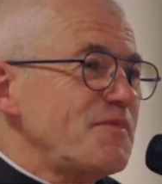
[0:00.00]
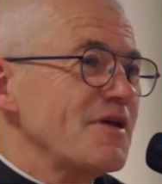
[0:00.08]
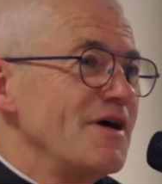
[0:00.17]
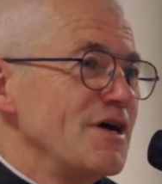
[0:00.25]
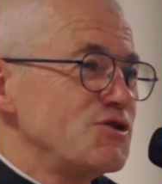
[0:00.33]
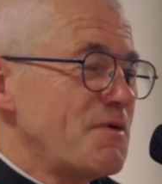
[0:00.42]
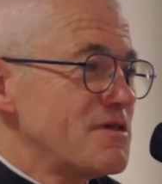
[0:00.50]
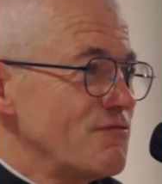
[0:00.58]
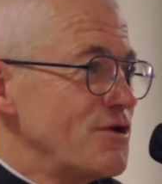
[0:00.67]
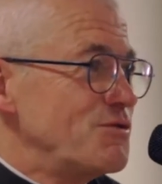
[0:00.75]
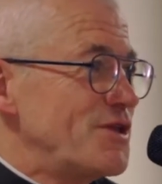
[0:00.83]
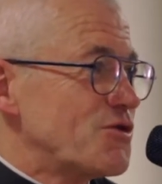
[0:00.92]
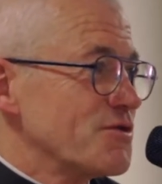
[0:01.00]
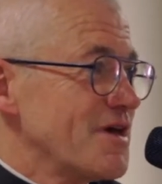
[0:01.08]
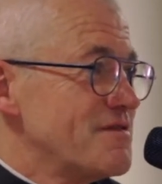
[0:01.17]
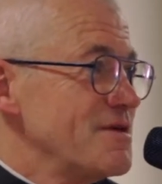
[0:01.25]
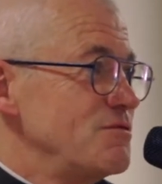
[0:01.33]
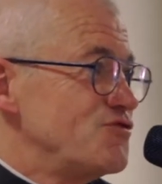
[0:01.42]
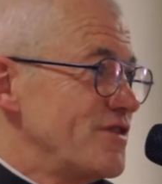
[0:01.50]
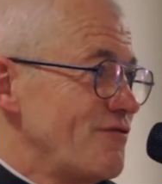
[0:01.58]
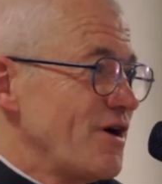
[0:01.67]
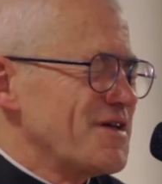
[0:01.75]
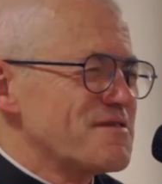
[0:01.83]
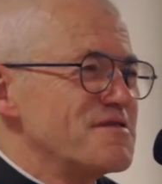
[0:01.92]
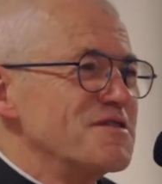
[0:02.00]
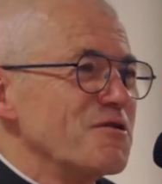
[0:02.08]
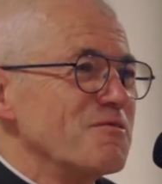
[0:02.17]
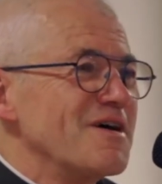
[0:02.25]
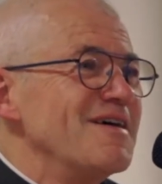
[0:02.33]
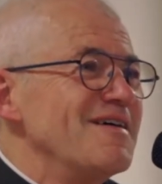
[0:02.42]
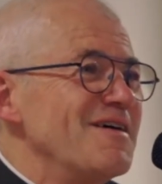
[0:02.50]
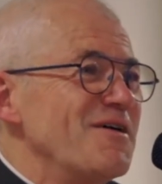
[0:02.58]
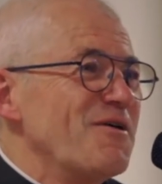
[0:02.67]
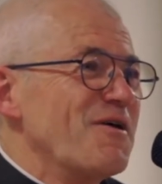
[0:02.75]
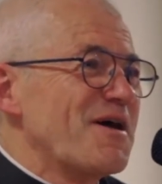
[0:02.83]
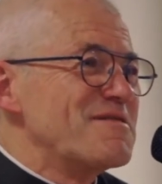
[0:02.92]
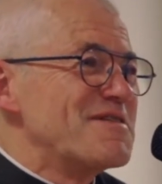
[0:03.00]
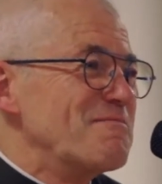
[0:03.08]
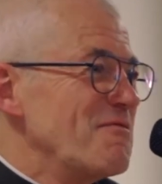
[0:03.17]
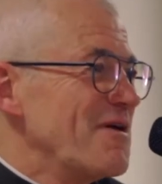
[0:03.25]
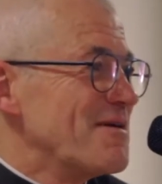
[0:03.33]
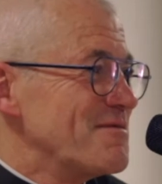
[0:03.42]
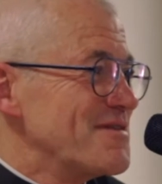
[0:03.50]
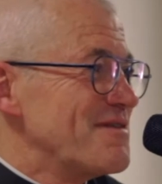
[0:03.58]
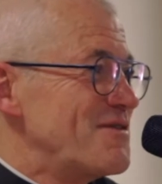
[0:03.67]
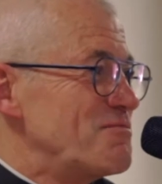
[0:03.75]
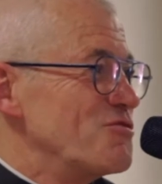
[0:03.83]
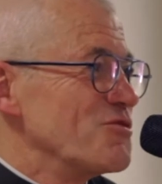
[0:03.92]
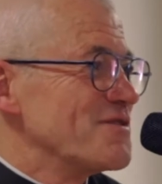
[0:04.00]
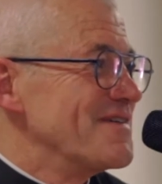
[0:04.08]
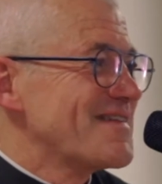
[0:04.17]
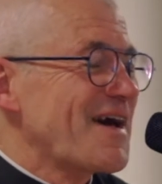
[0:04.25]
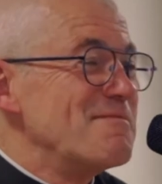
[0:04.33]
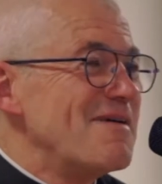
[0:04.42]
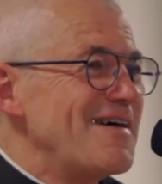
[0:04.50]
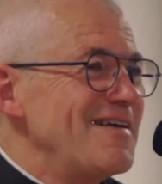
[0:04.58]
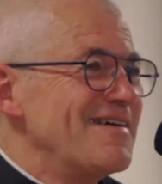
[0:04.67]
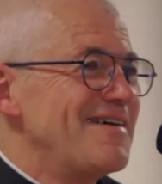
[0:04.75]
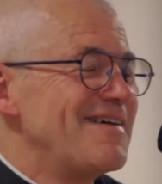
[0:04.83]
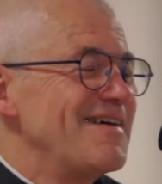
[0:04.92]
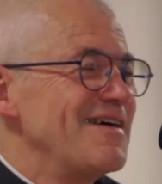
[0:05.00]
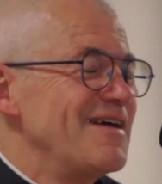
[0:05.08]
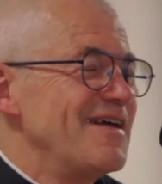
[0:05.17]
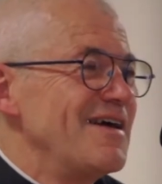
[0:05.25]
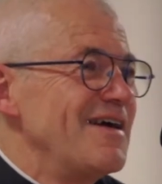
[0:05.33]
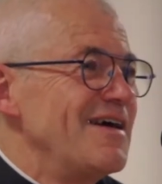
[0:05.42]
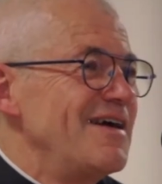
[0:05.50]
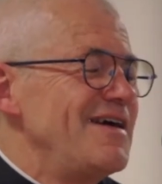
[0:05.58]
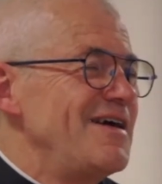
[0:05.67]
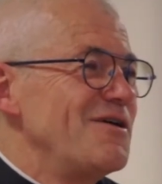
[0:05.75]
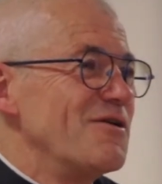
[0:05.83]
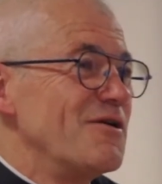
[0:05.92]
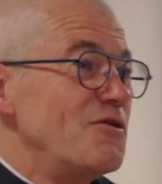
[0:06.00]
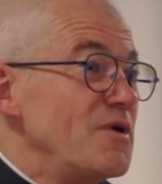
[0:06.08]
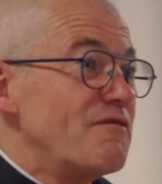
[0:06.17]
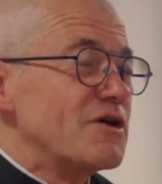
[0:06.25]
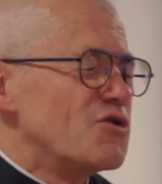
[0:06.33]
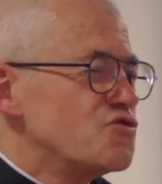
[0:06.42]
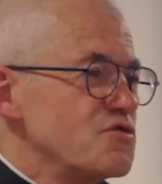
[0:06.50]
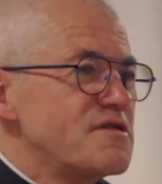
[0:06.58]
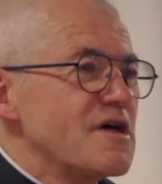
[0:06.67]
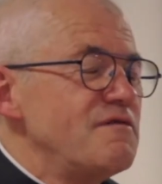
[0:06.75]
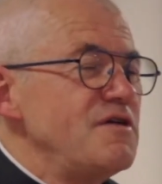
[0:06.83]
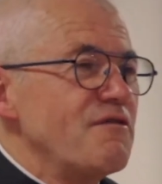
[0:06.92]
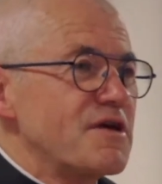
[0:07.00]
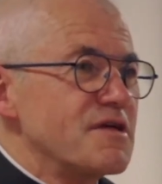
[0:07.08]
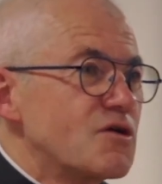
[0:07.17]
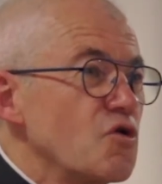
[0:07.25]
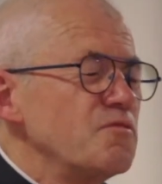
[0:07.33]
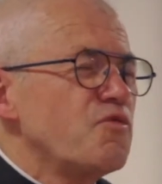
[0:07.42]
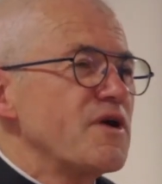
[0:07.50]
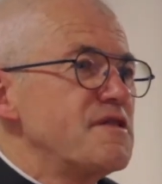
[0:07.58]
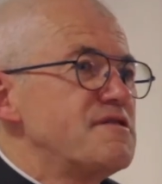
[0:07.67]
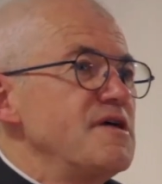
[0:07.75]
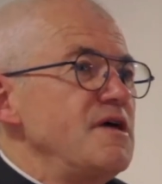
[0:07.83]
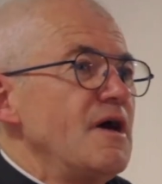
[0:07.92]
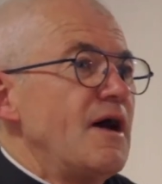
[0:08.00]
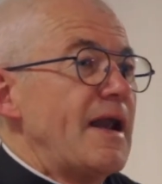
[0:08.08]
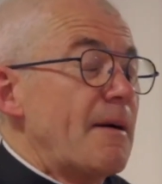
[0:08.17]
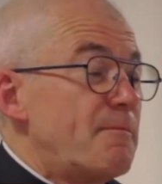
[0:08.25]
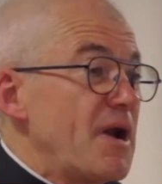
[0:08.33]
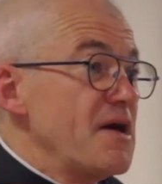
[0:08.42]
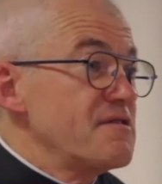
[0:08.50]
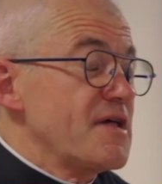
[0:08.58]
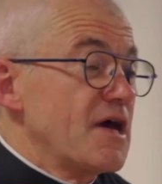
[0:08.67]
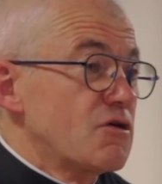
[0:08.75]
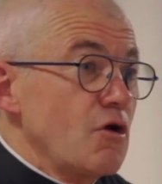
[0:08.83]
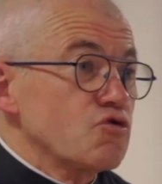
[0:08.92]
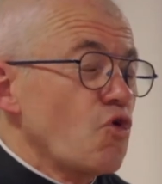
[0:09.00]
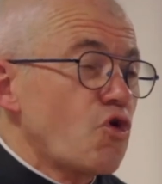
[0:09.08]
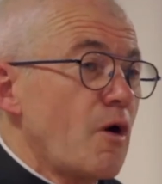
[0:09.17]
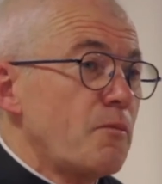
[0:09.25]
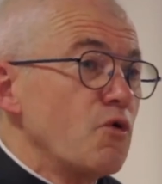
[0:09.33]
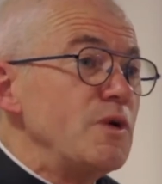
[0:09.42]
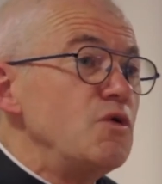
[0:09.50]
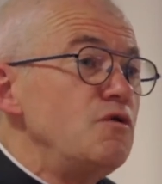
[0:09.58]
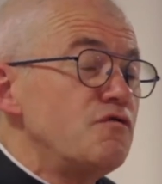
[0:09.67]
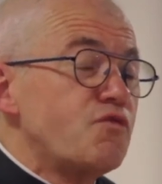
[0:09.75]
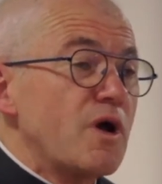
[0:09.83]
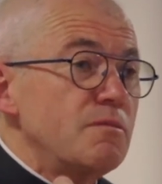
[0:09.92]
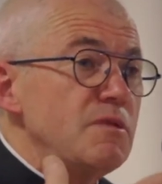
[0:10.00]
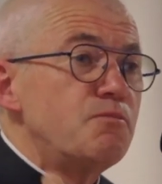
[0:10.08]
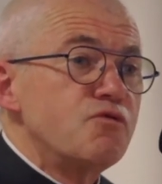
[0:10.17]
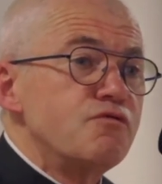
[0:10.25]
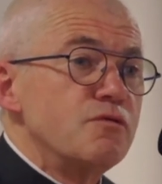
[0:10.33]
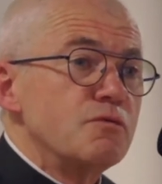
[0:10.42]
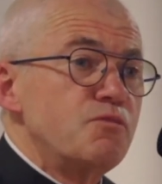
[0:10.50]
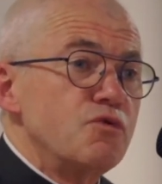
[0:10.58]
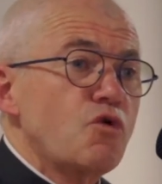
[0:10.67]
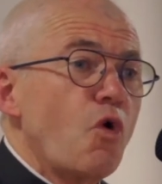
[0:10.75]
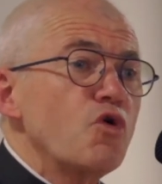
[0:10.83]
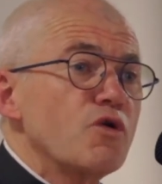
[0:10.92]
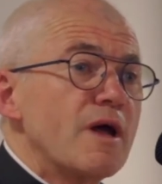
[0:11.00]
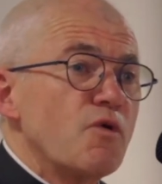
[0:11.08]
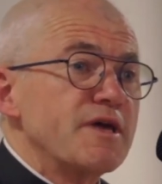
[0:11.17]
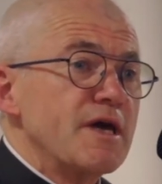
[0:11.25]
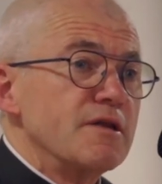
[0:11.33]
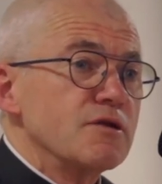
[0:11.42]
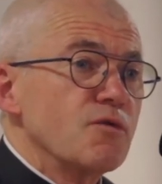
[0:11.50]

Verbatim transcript: Je ne sais pas si vous avez eu des côtes cassées, mais je viens d'avoir un accident récemment, là, ça fait plutôt très mal. Et euh, lui a vécu toute sa vie avec ses côtes pour laisser la place à un cœur trop grand pour lui, une fois et demie plus, plus gros que la moyenne.